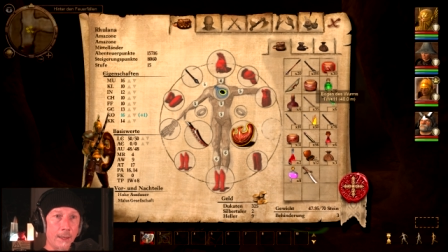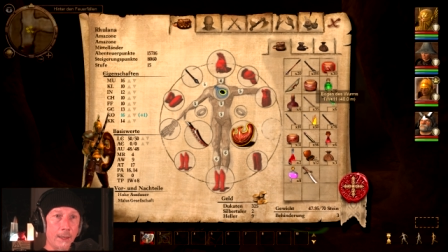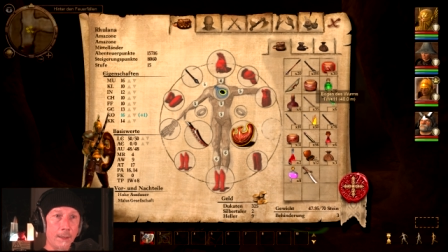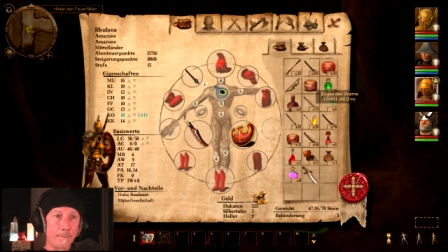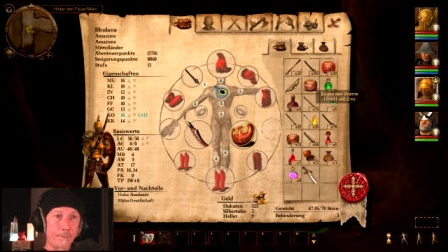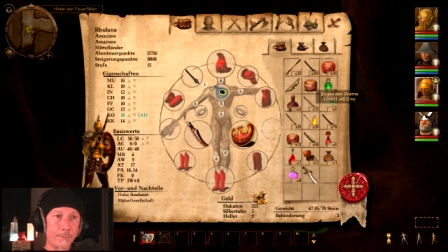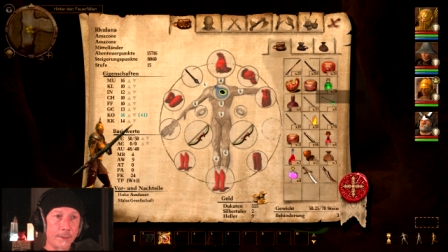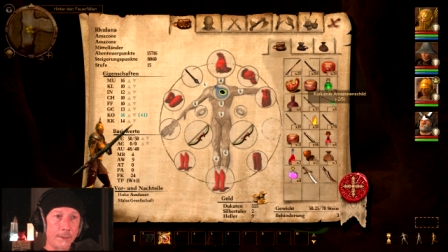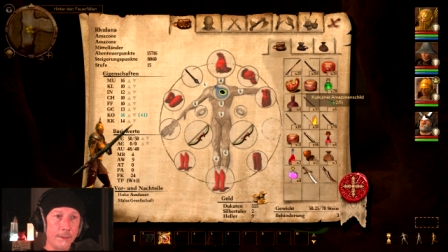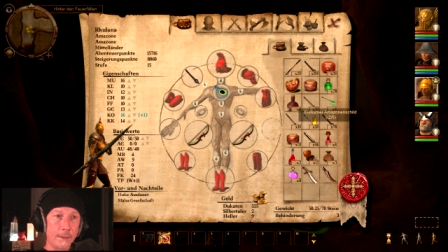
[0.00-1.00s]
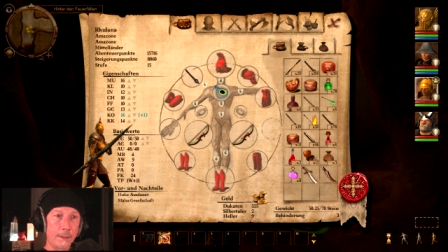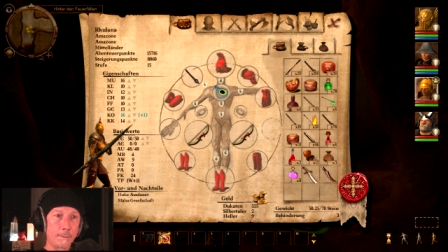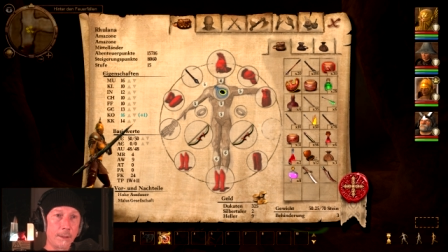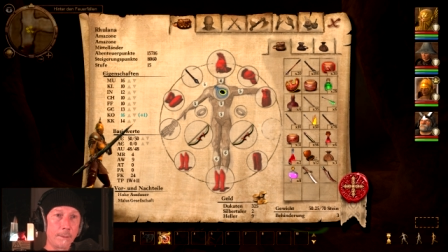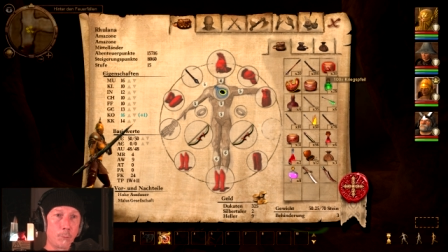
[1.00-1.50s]
Ähm, hier leg
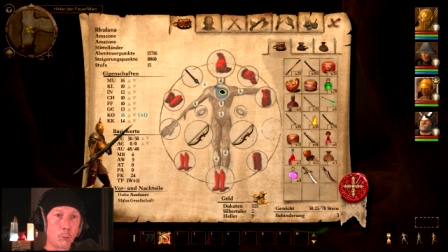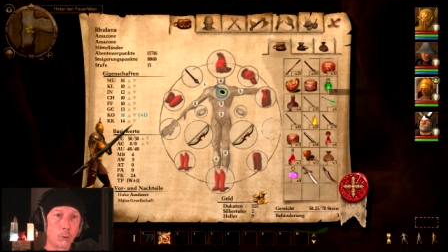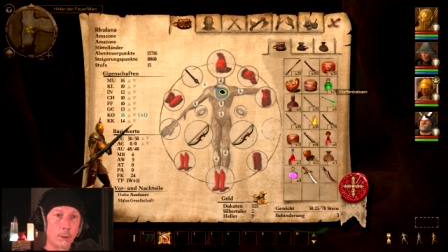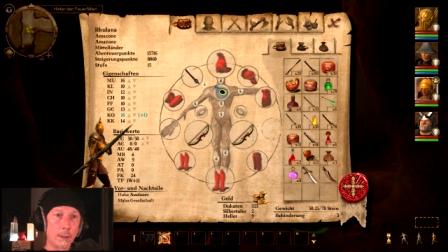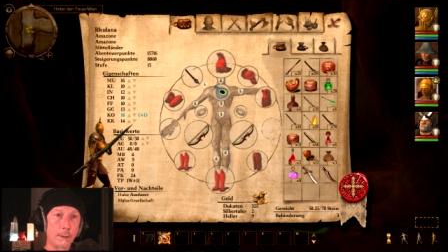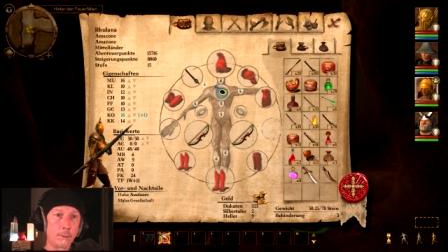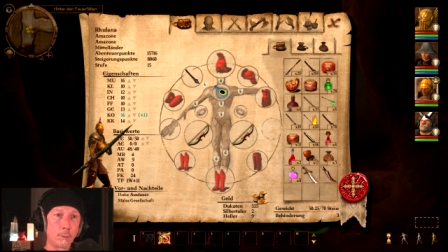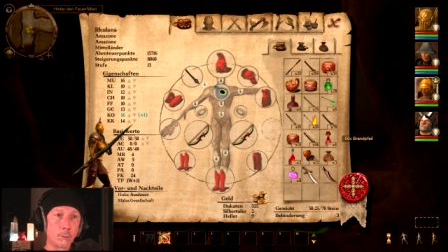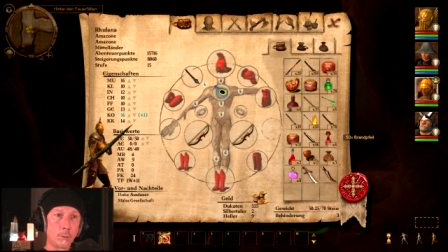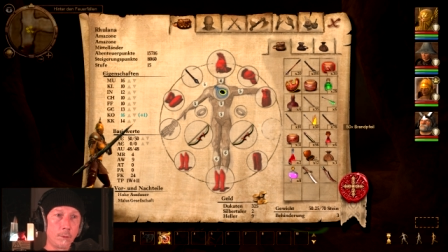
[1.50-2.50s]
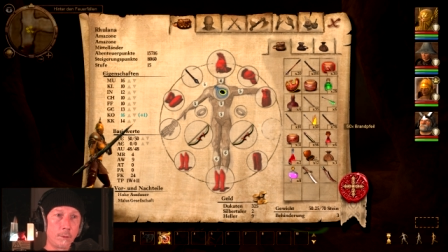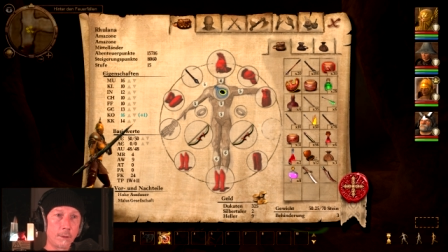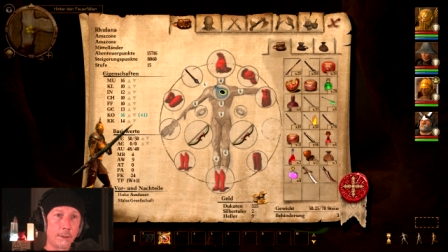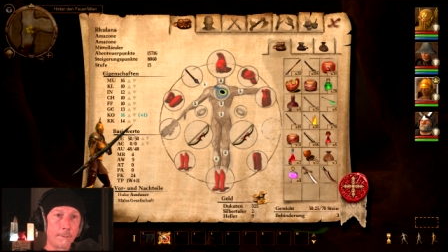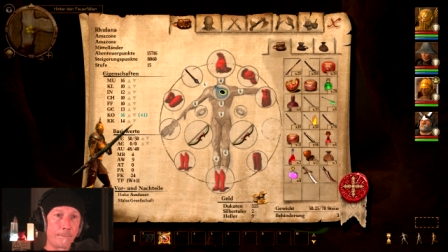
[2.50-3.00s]
mal den Bogen an und
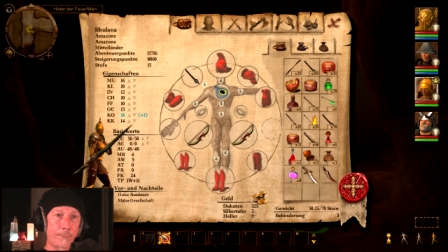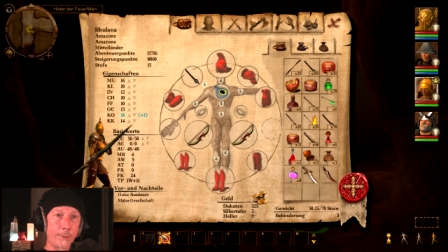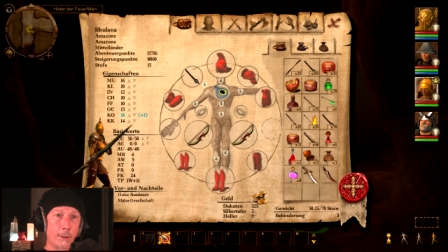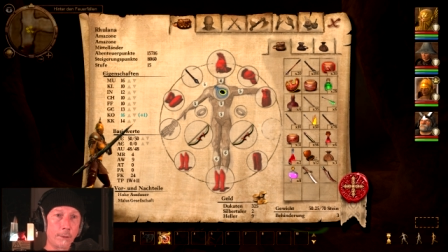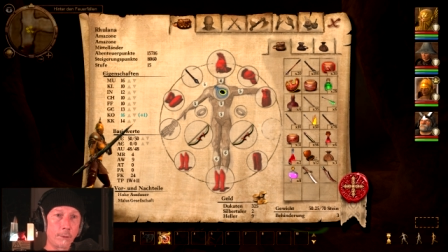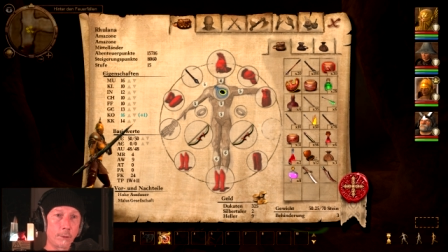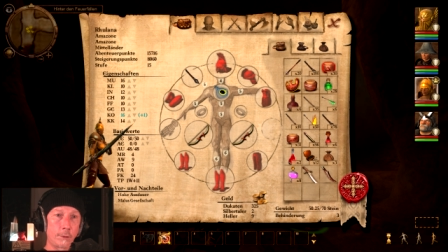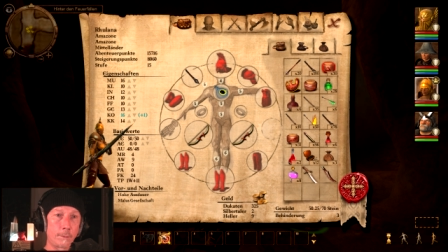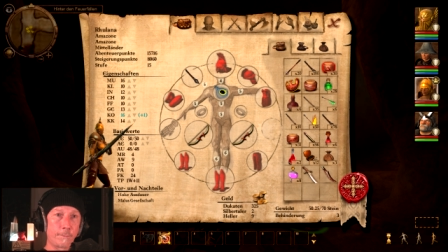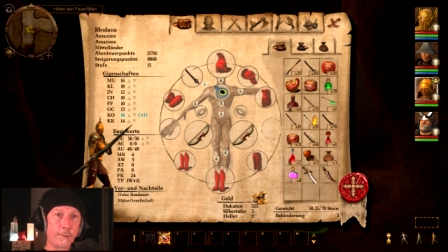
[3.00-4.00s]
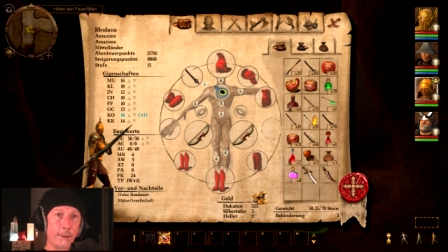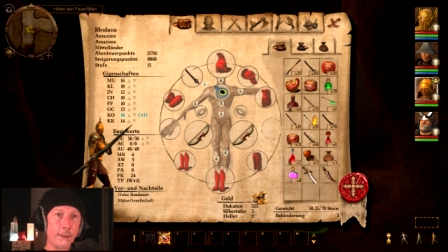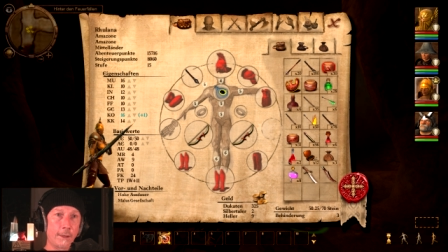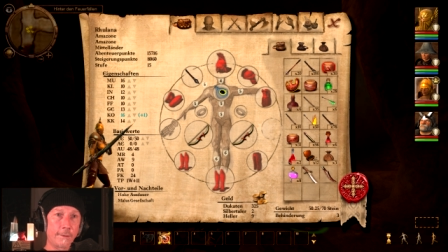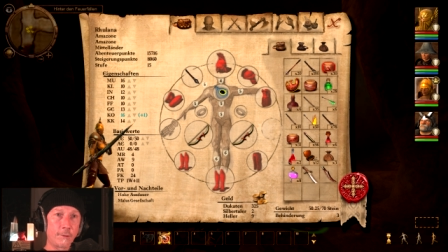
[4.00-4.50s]
äh, ja, die richtigen
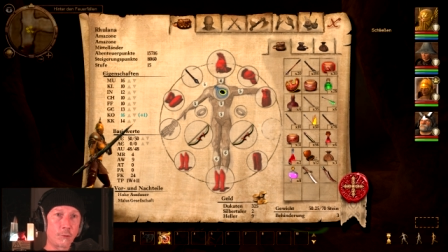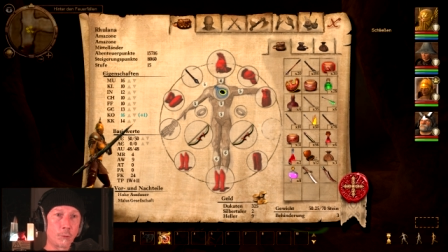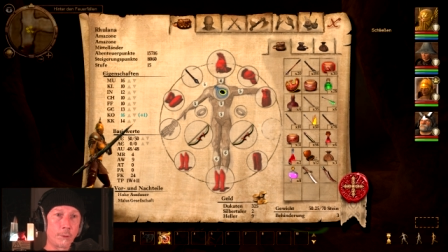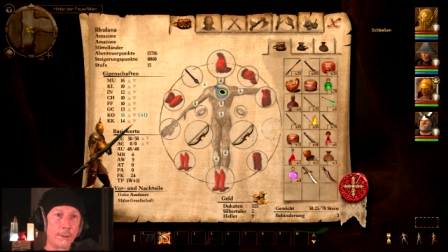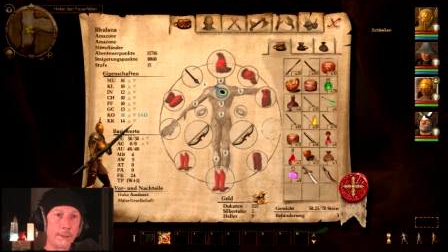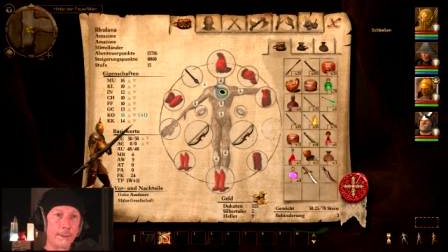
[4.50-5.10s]
Pfeile hat sie schon.